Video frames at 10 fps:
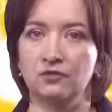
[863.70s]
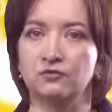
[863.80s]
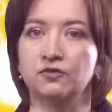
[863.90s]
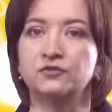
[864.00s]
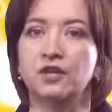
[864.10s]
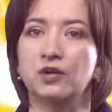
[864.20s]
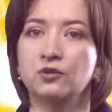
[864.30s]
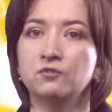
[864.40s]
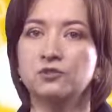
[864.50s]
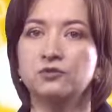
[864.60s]
Во
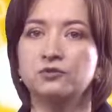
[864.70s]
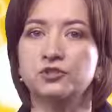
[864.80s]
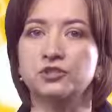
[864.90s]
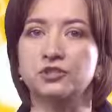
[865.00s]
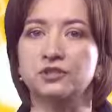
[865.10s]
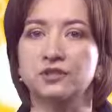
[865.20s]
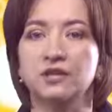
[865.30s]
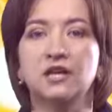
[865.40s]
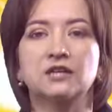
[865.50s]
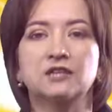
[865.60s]
втором случае –
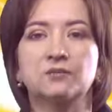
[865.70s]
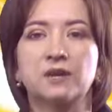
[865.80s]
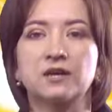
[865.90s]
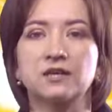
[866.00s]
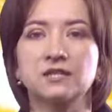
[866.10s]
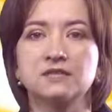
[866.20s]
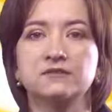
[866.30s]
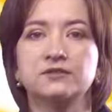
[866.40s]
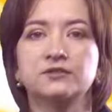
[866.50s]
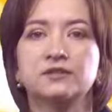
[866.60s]
она
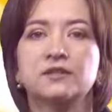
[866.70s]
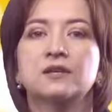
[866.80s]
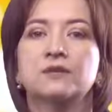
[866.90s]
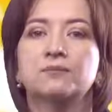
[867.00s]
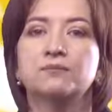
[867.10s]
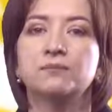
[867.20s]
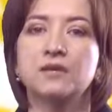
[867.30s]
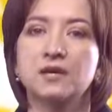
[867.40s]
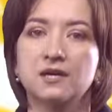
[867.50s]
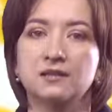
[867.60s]
показывает
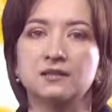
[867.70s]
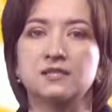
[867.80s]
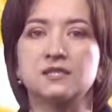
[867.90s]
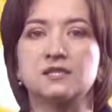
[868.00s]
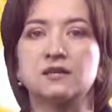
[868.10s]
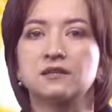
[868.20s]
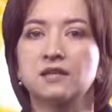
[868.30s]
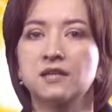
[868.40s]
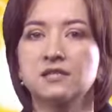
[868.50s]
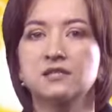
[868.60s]
мягкость
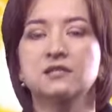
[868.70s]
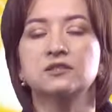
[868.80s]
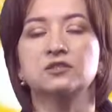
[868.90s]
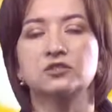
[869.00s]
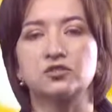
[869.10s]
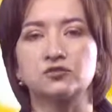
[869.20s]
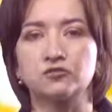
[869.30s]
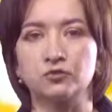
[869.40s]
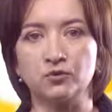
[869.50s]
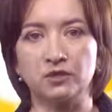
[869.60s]
согласных
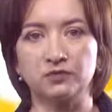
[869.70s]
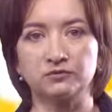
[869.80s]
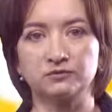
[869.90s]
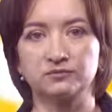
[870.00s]
звуков.